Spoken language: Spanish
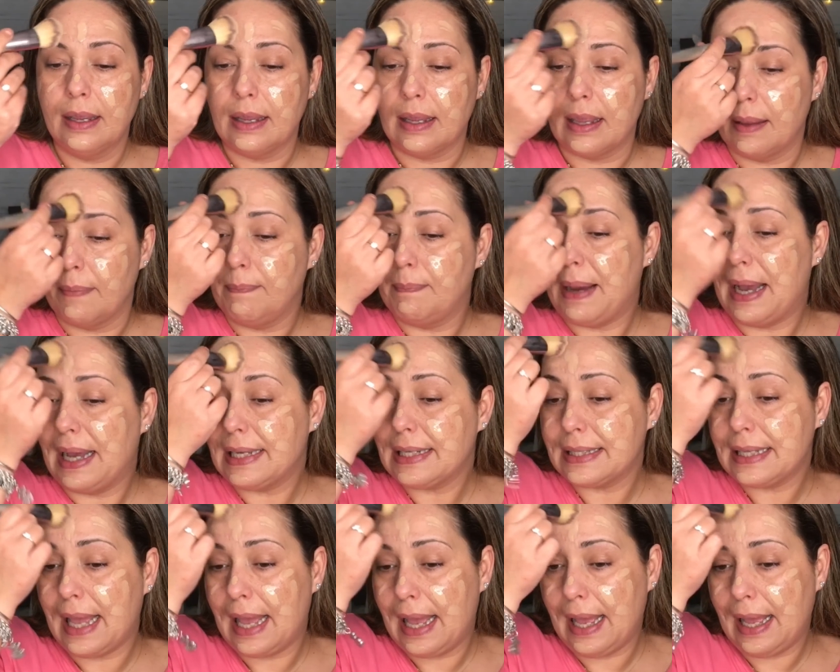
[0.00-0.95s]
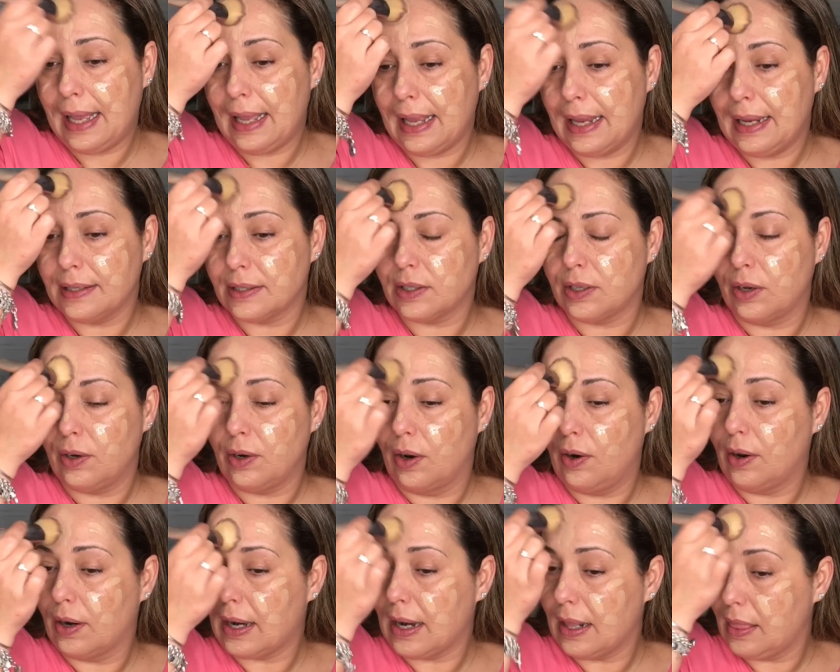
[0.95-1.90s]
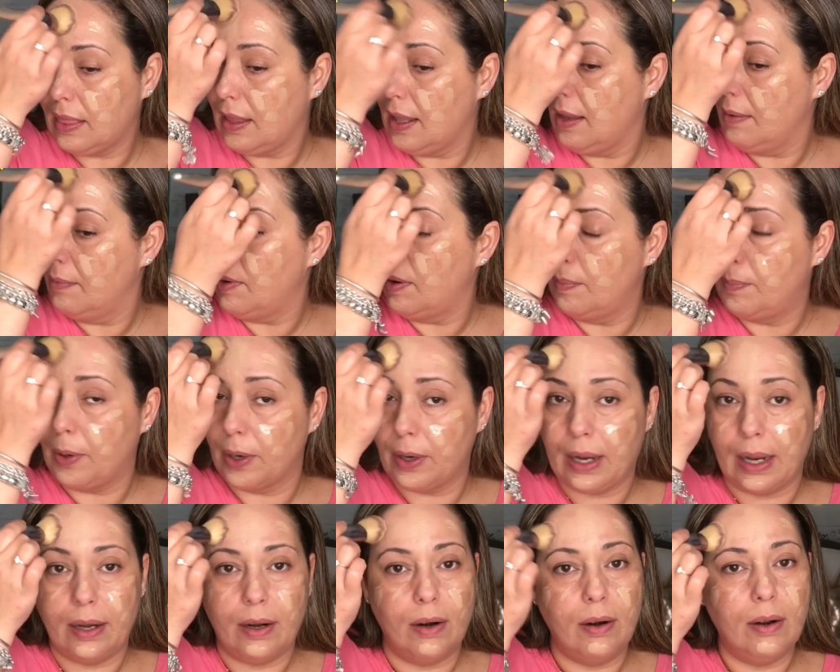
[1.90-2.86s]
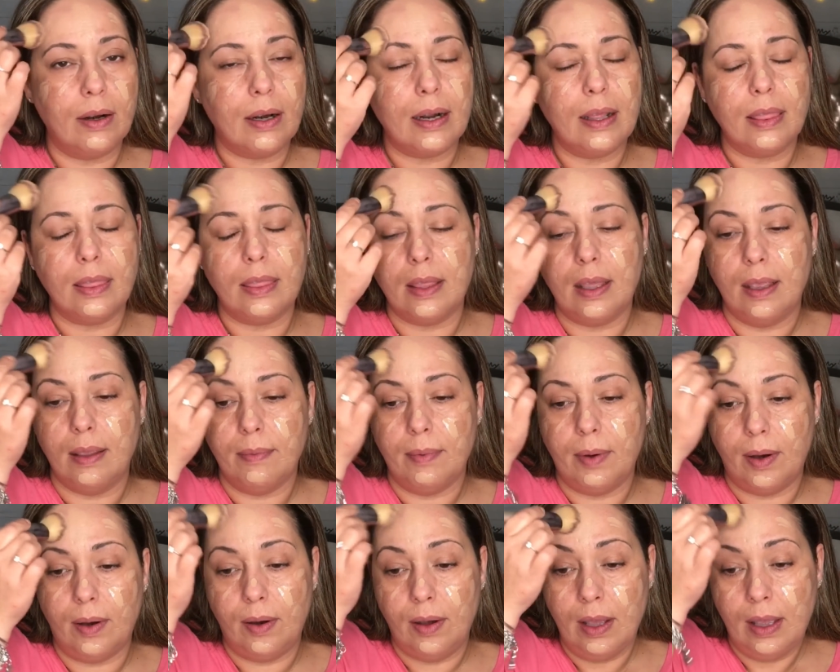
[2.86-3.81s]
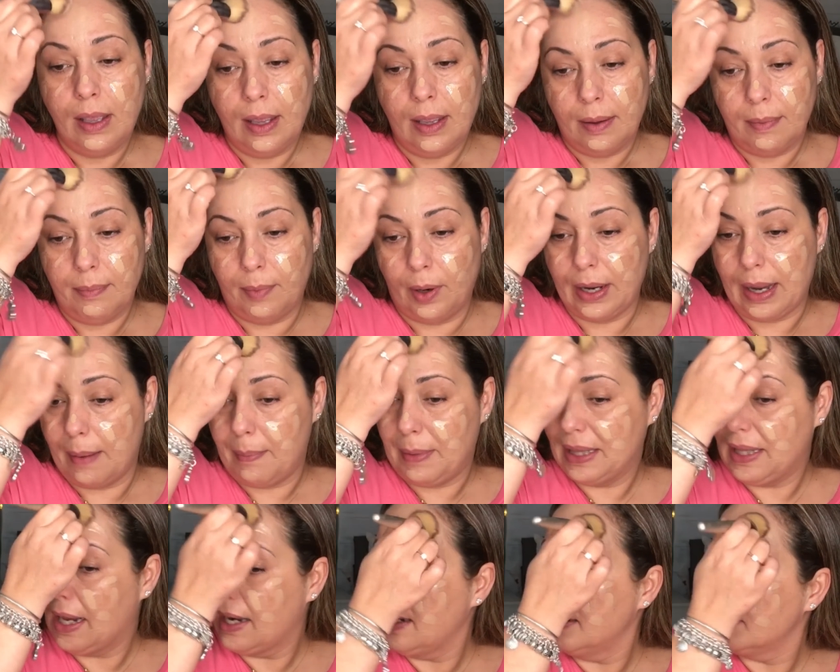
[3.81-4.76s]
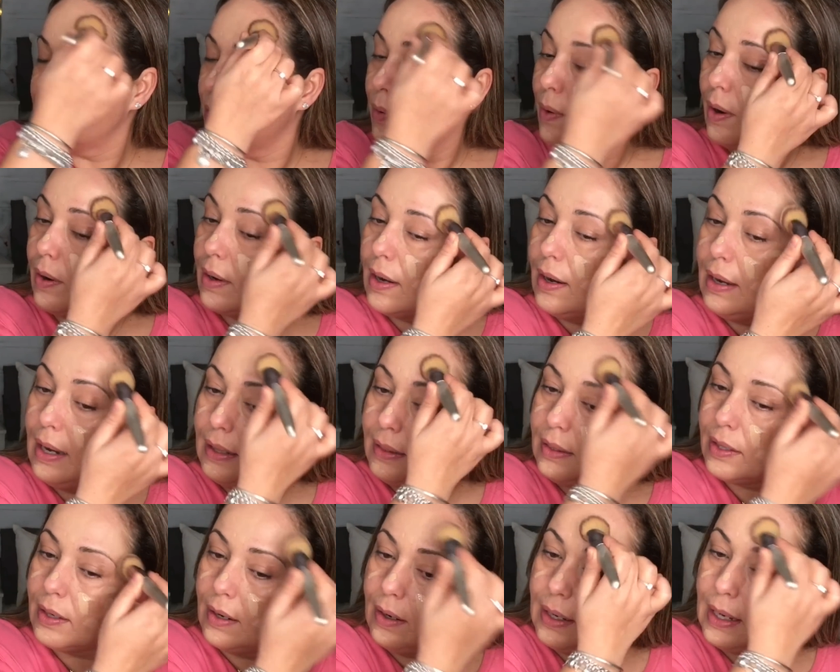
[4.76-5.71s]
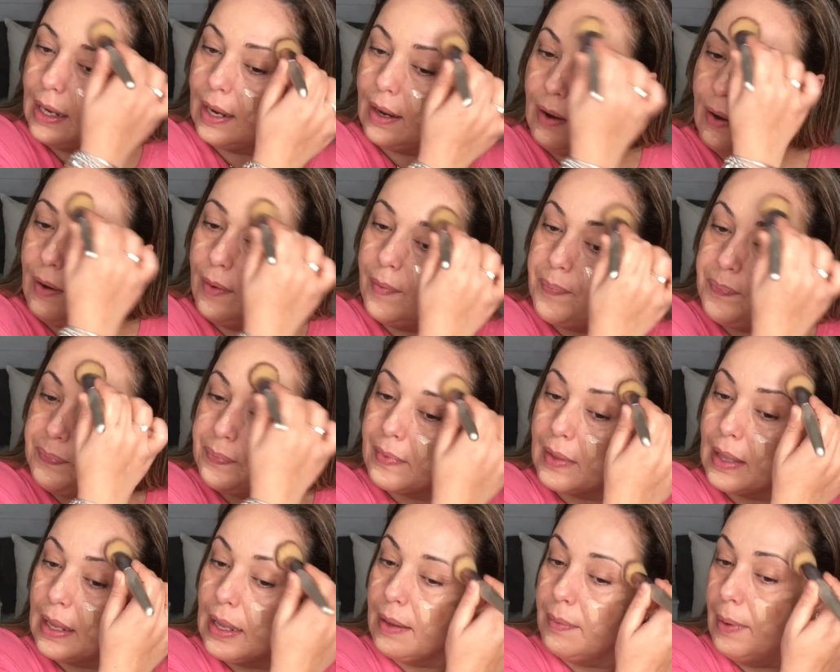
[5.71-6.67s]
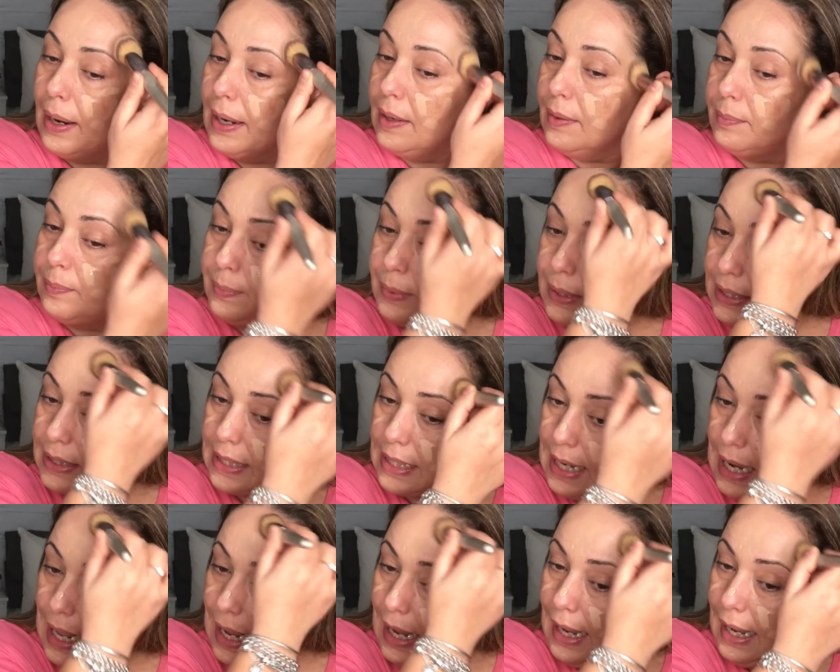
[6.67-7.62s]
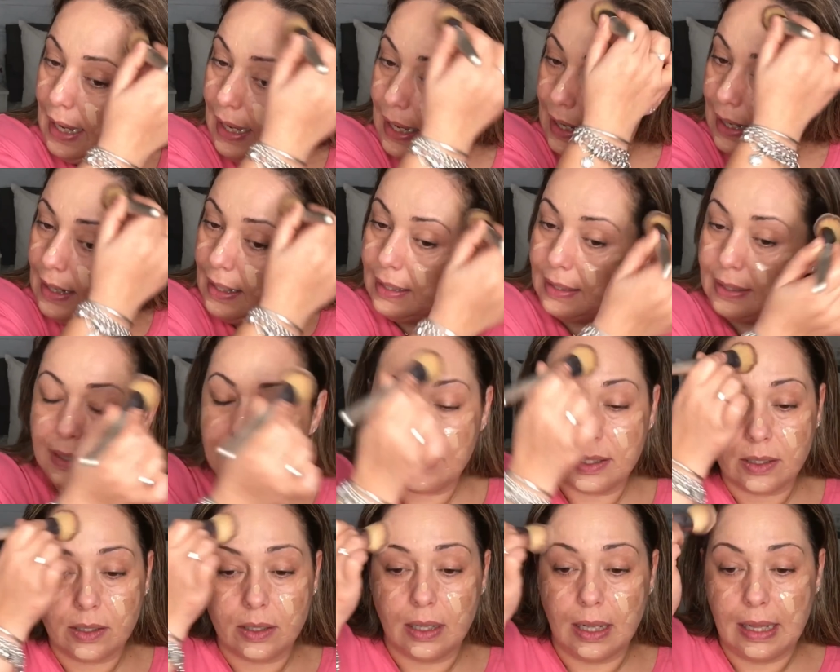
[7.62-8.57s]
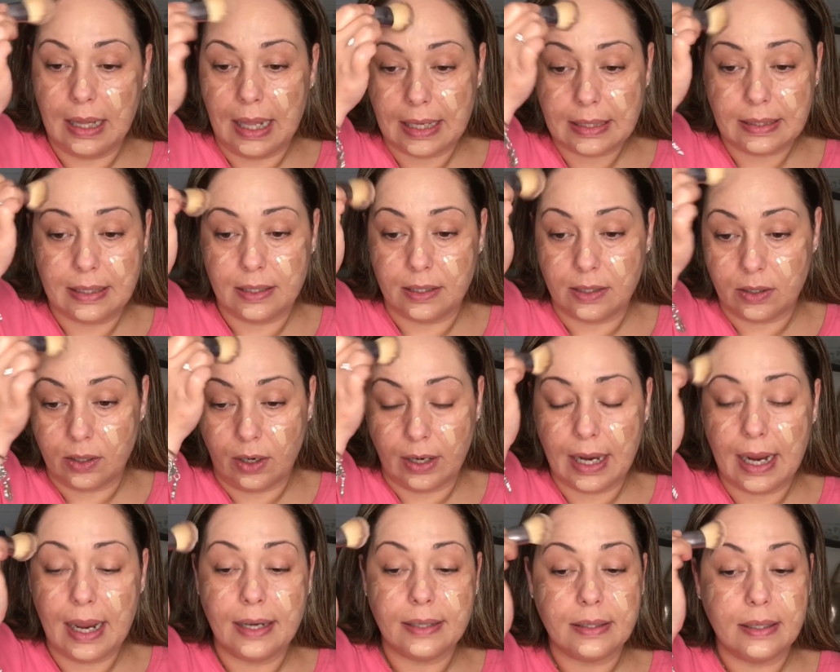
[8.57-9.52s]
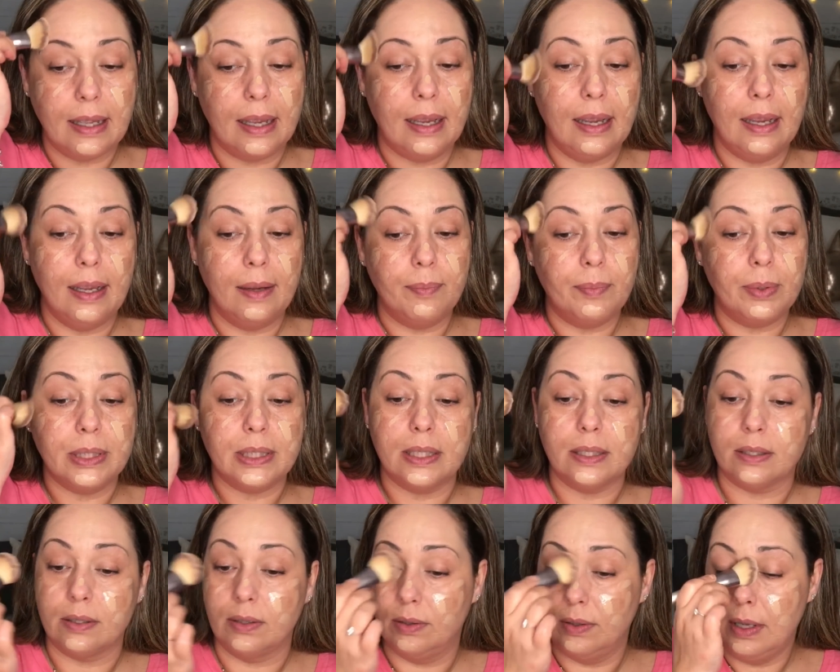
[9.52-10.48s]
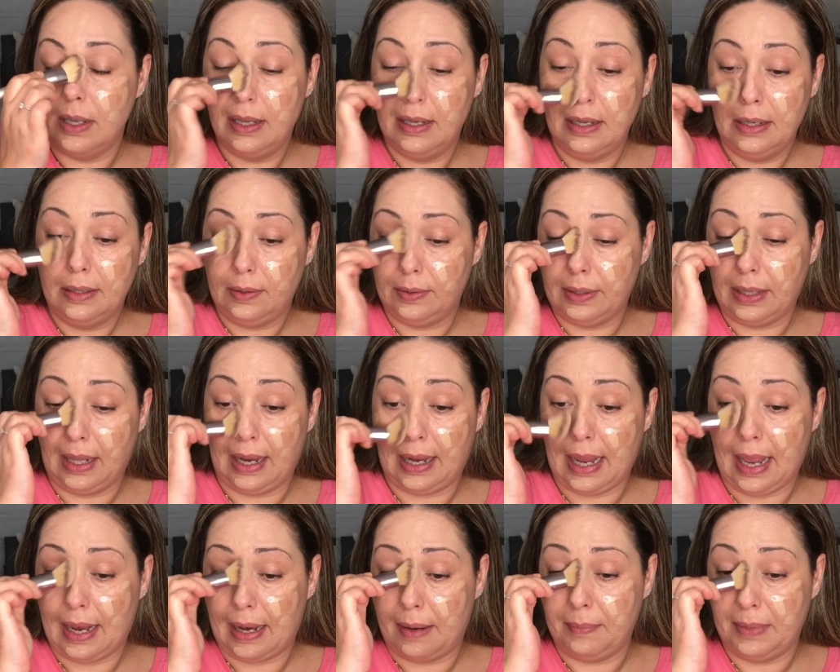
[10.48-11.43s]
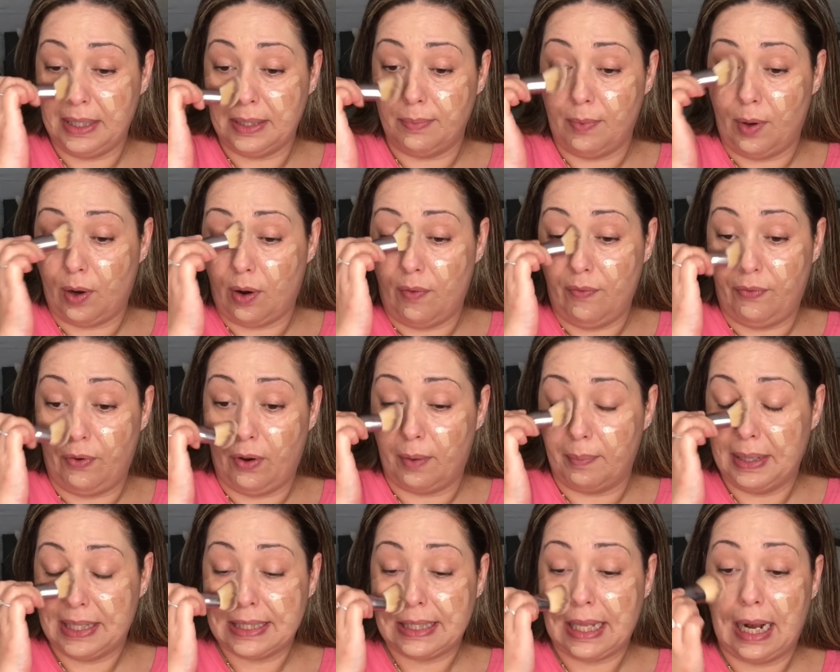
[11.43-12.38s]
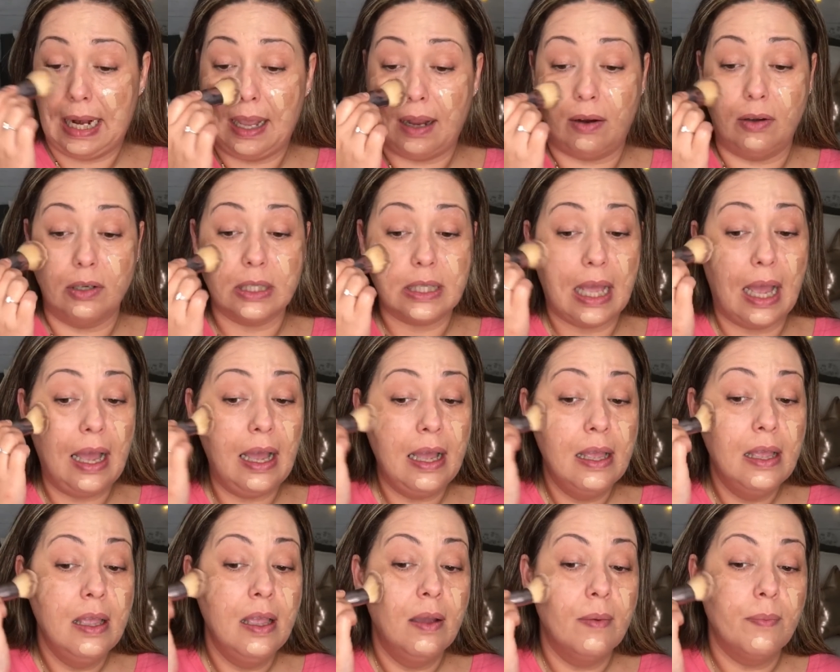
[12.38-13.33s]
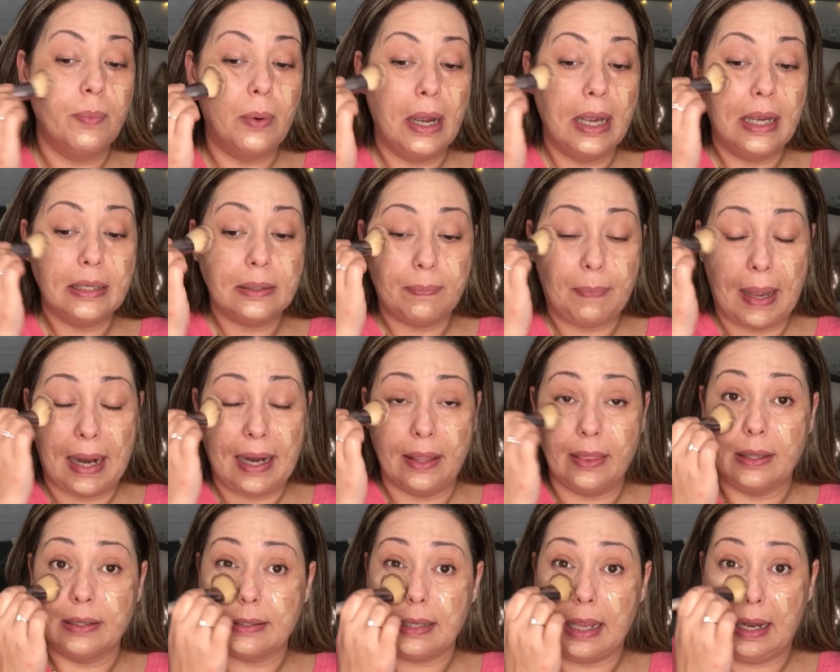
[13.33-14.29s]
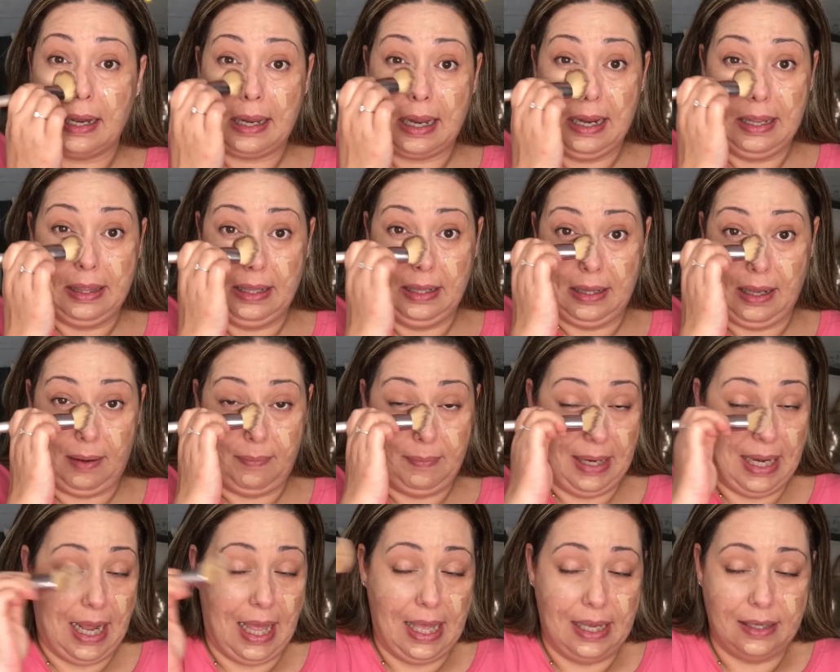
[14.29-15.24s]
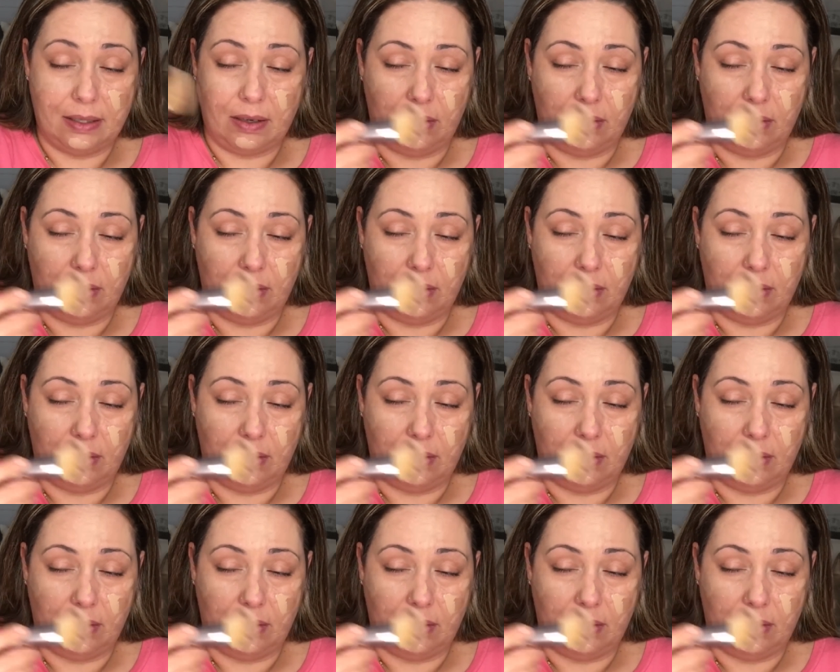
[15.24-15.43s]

¿Qué pasa? Esto no lo recibo, ¿por qué no lo recibo? Voy a mandarles un correo electrónico. Y bueno, pues las historias de, pues eso, de que ahora mismo, conforme está la cosa, pues parece ser que hay determinadas